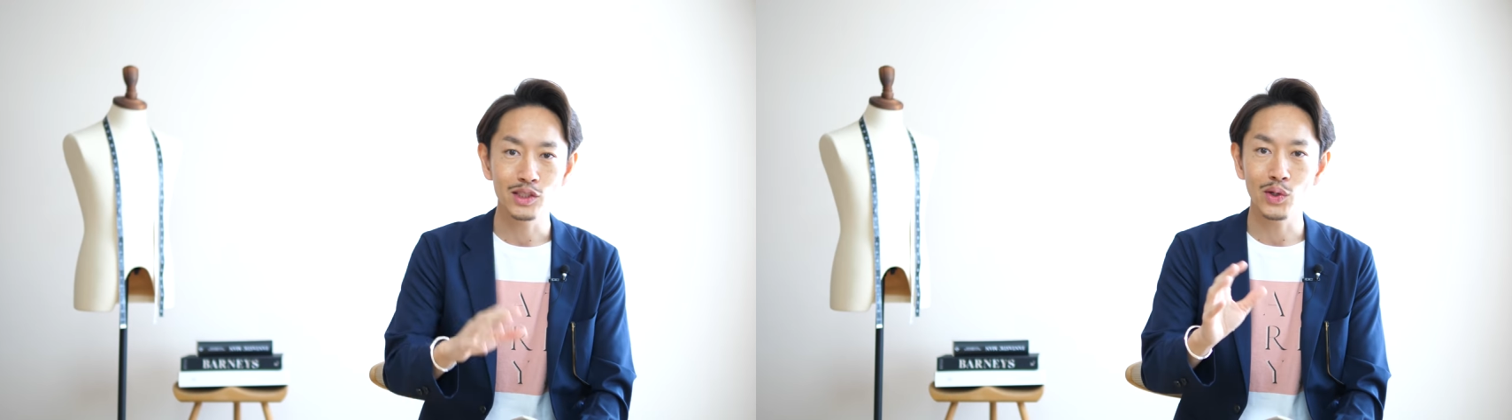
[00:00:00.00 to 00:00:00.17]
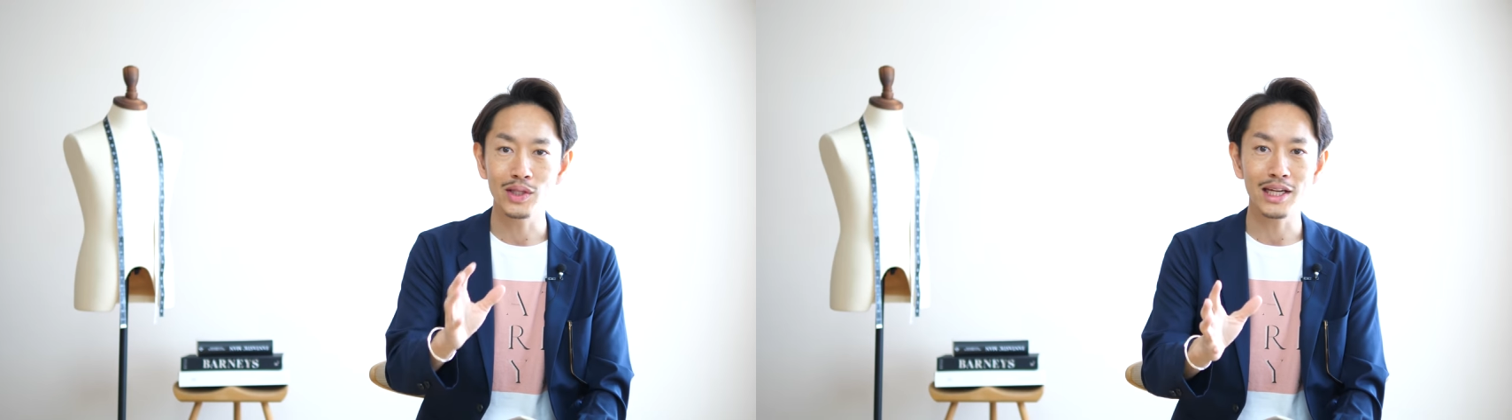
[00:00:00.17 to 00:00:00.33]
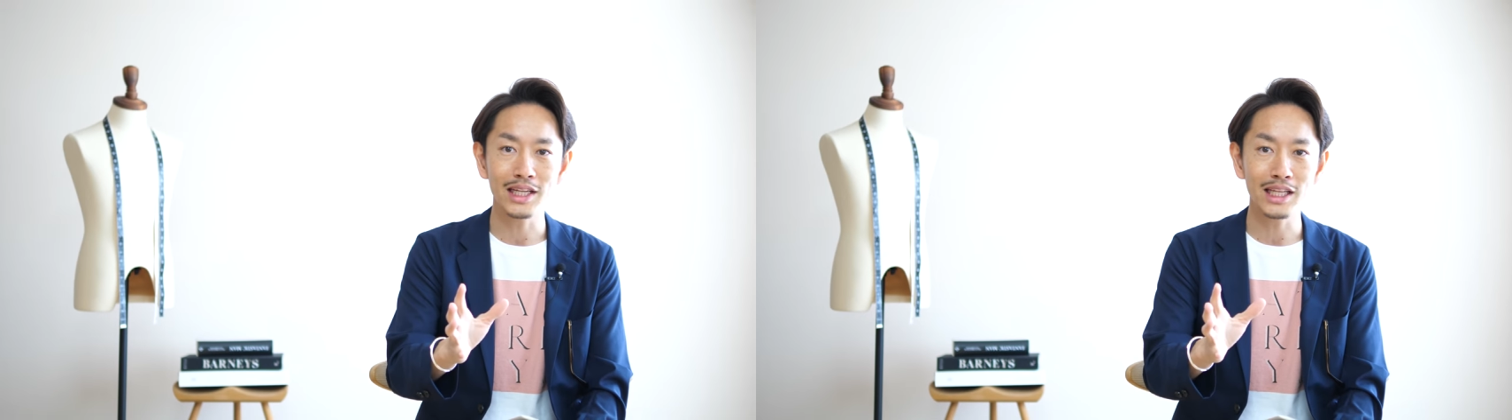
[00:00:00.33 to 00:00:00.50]

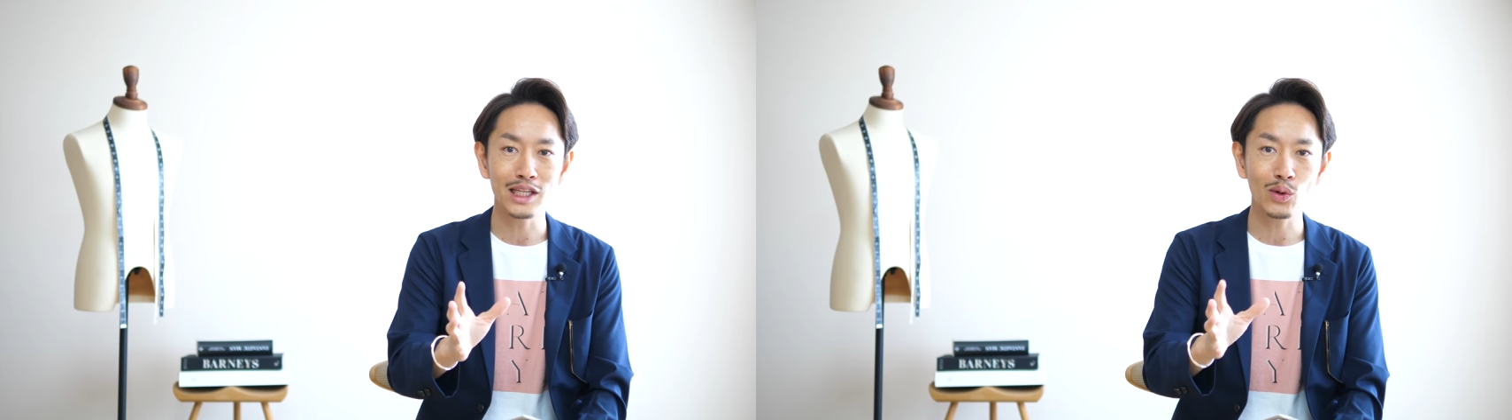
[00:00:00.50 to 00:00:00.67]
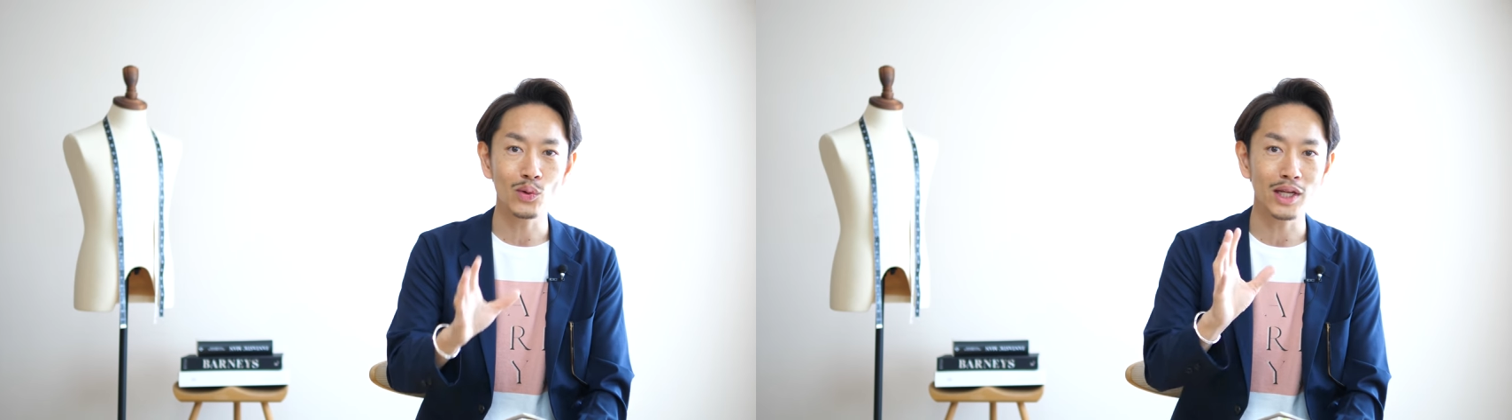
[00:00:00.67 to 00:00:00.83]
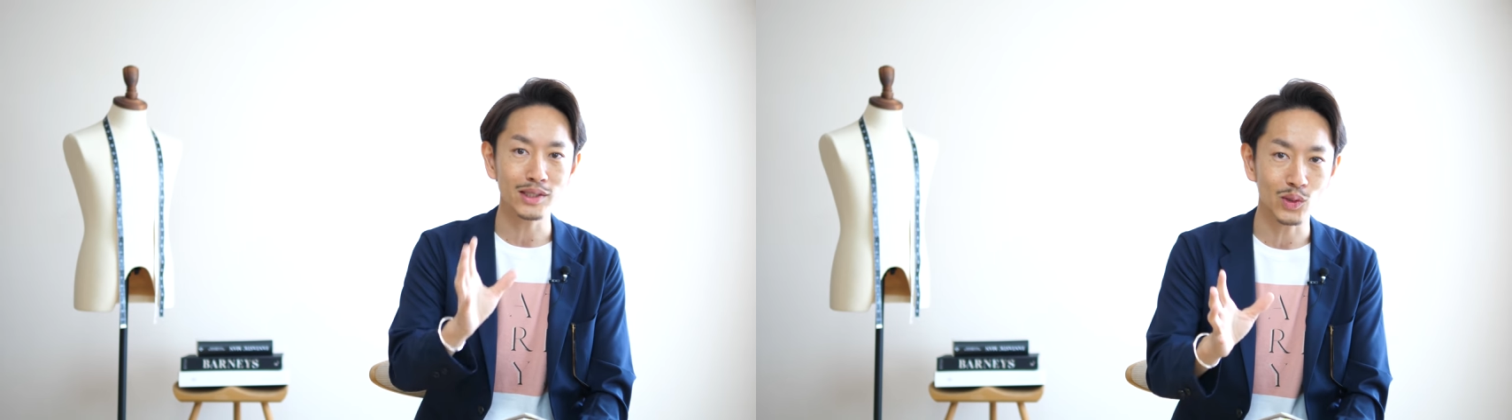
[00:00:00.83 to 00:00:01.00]
それなりに着
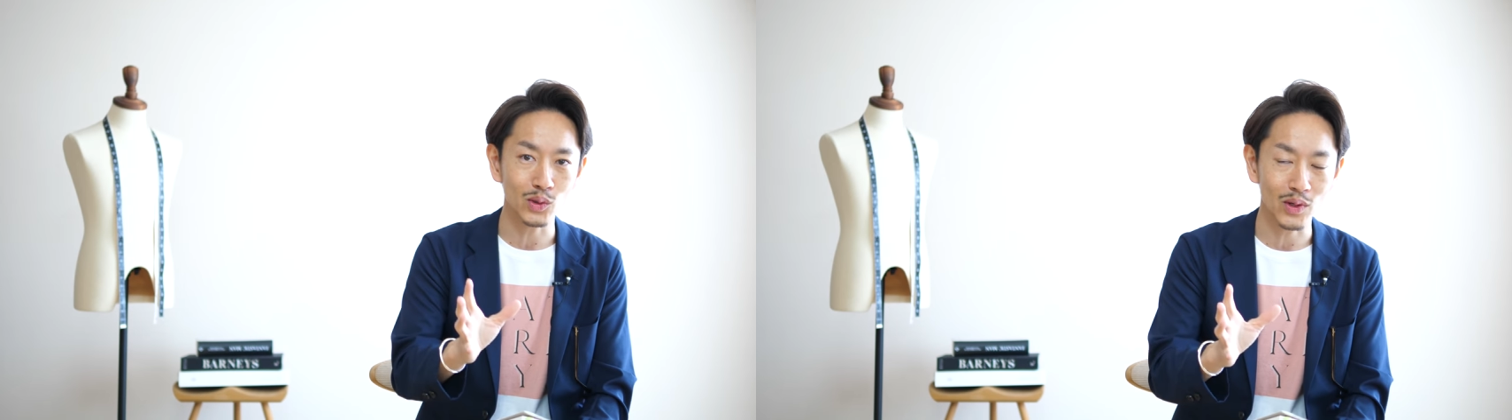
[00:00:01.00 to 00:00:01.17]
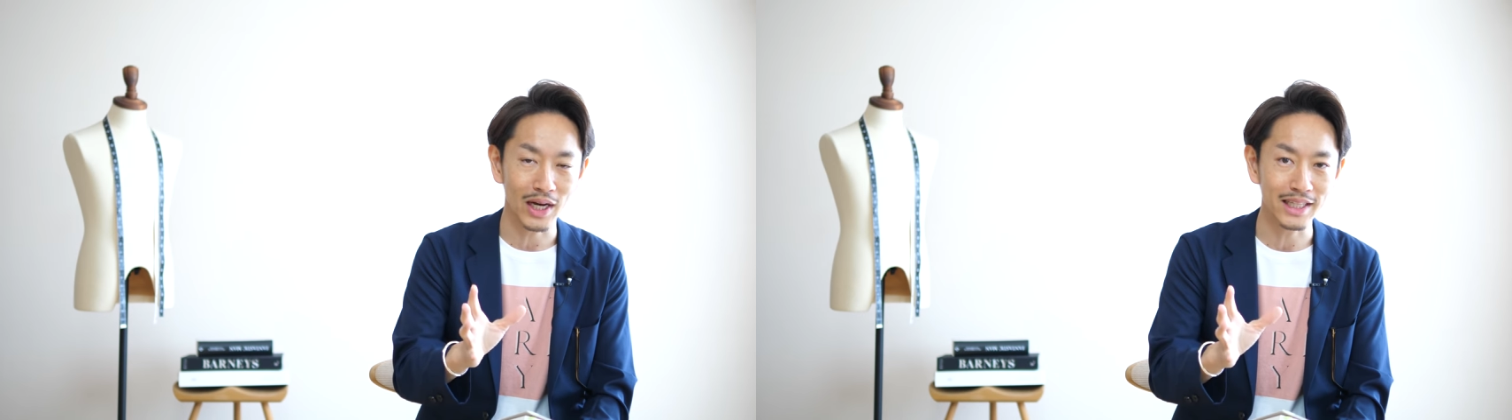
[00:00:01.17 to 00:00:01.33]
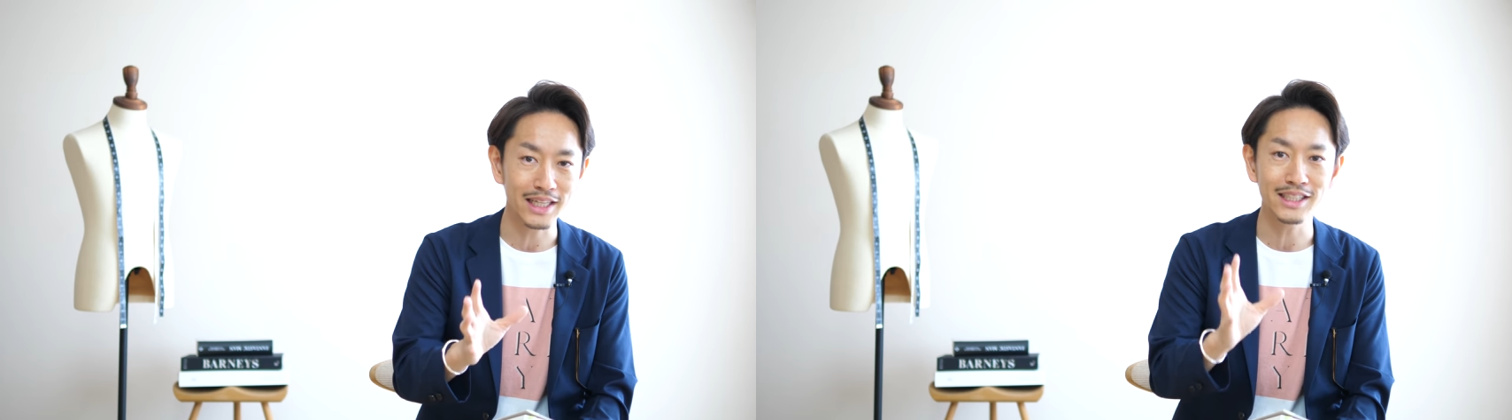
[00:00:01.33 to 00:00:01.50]
こなすこ
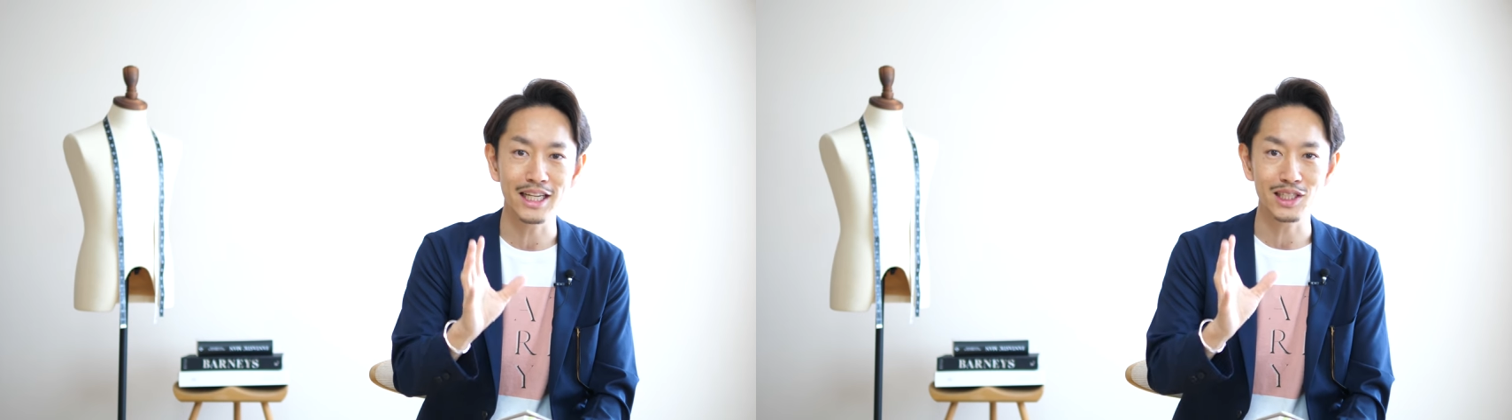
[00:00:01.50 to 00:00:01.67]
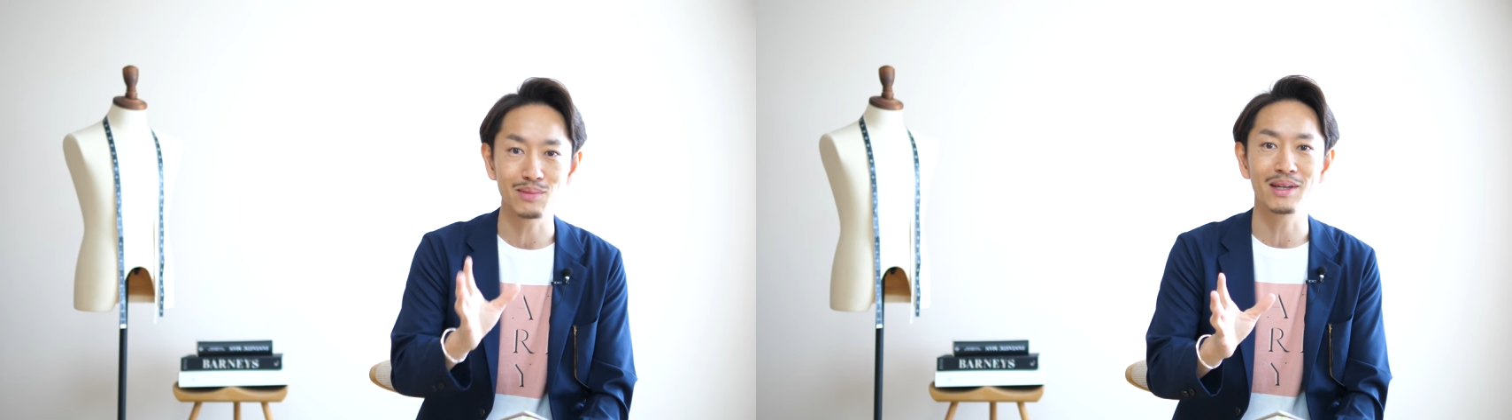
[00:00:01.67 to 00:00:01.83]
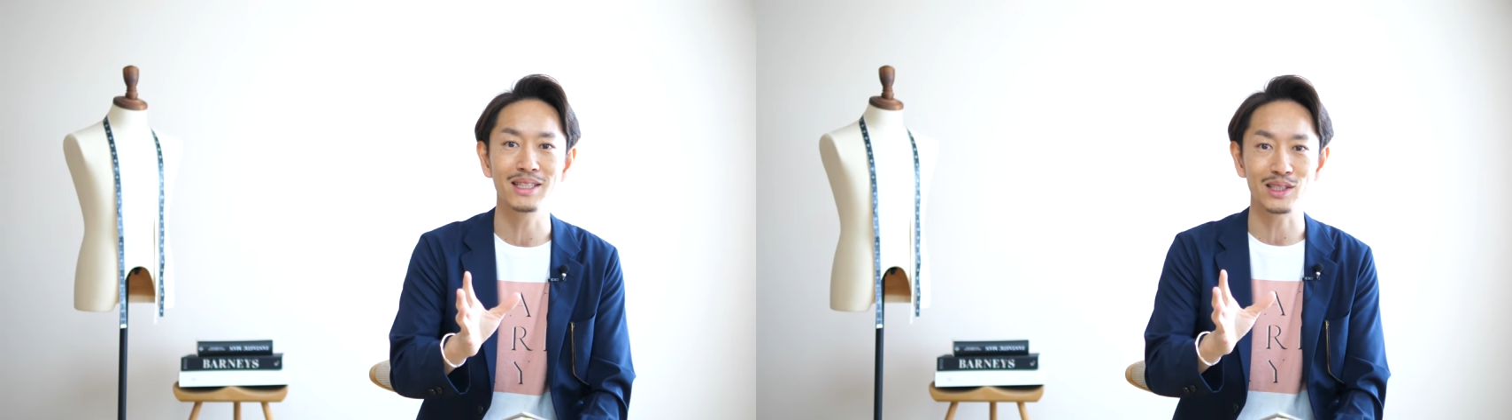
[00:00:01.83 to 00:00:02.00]
とができて
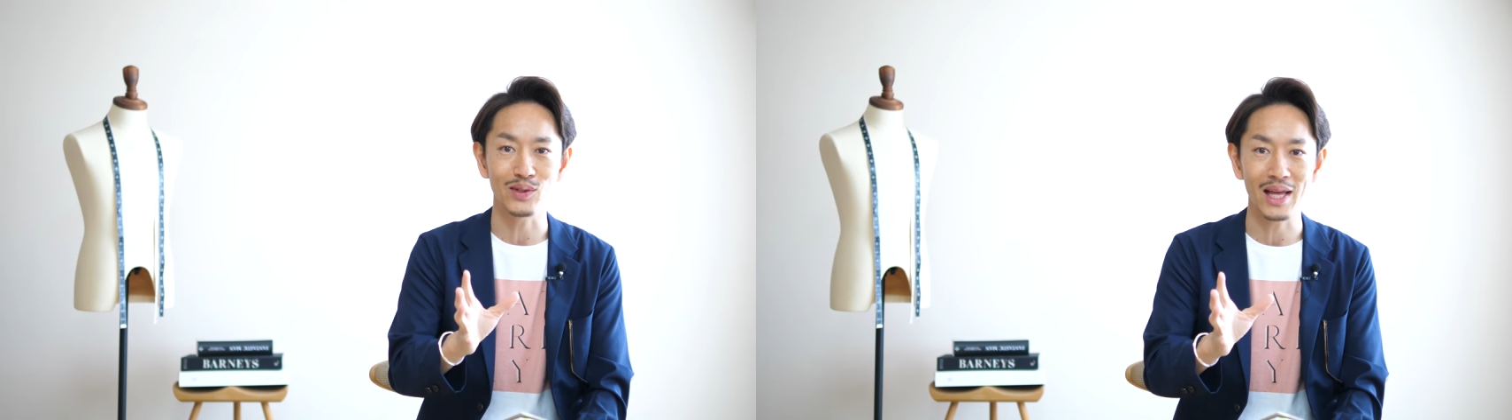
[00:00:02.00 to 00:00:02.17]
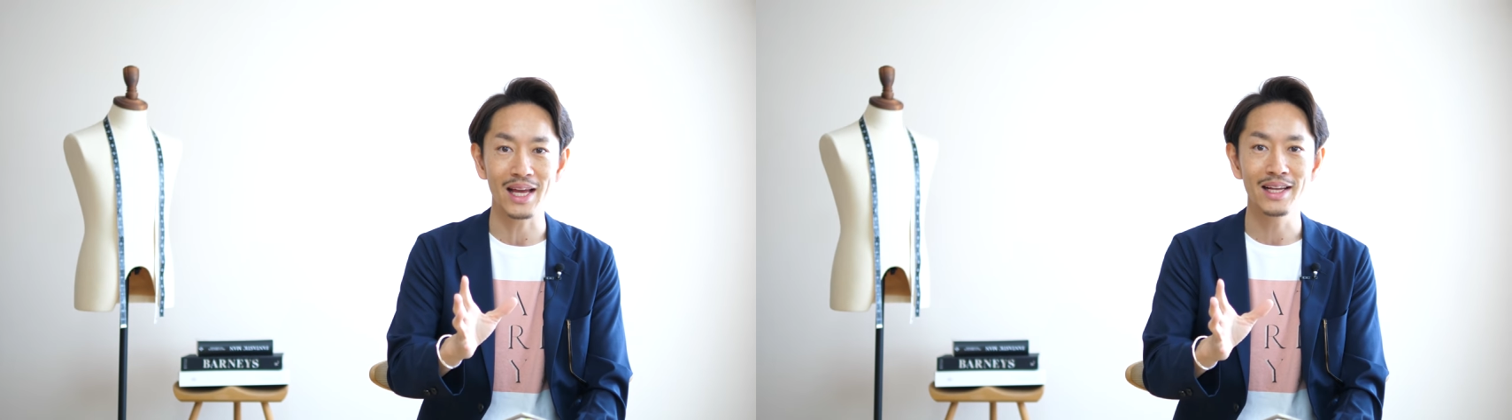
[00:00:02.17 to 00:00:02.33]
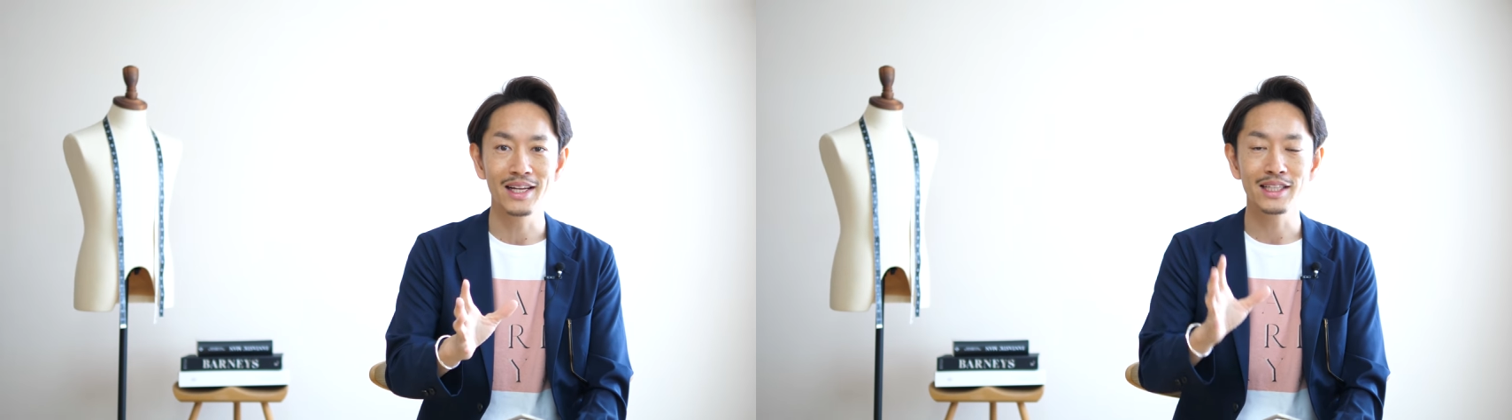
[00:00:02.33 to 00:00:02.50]
しまうんですよ
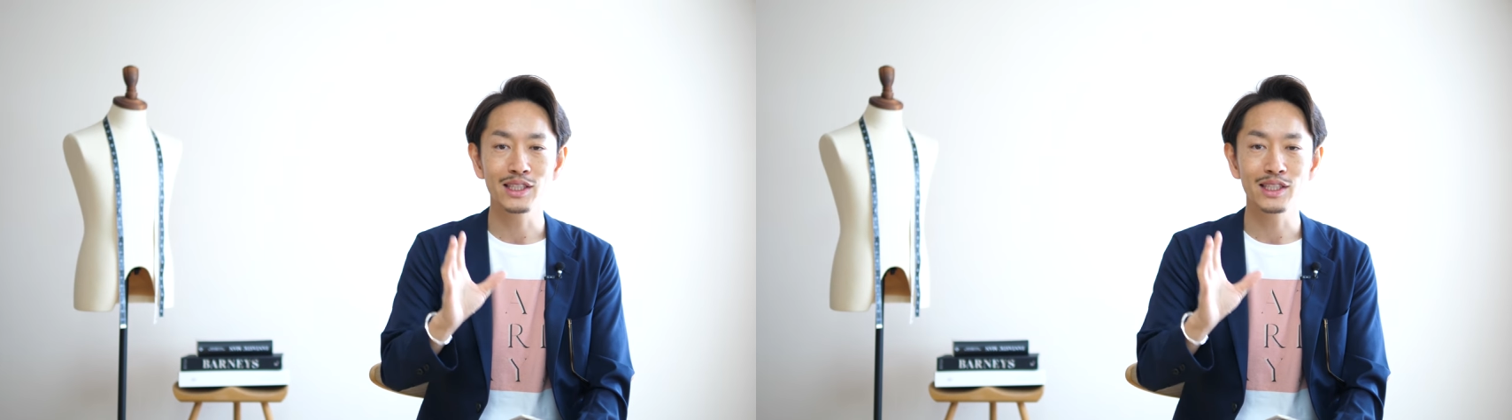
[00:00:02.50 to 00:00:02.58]
ね